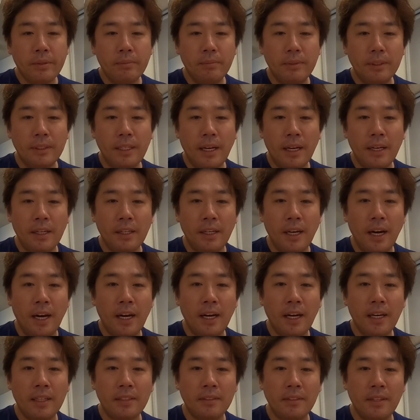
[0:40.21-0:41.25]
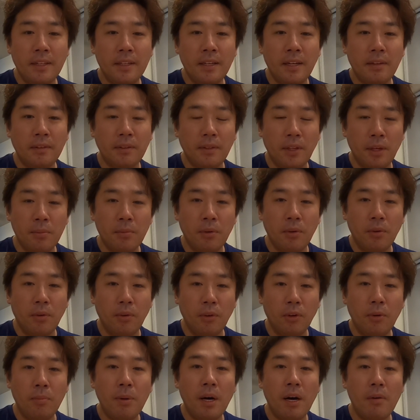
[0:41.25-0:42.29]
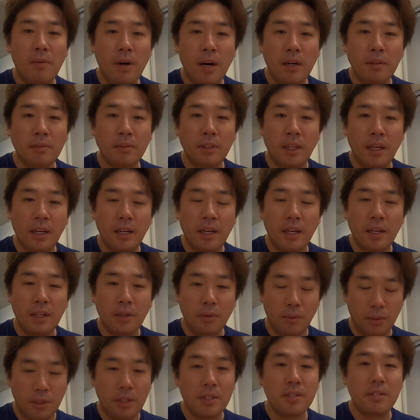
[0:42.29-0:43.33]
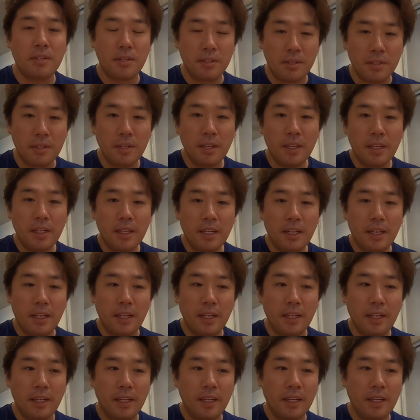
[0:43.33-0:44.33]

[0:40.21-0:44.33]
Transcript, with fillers: 舞台に上がってなくてもオーバーワークなようです、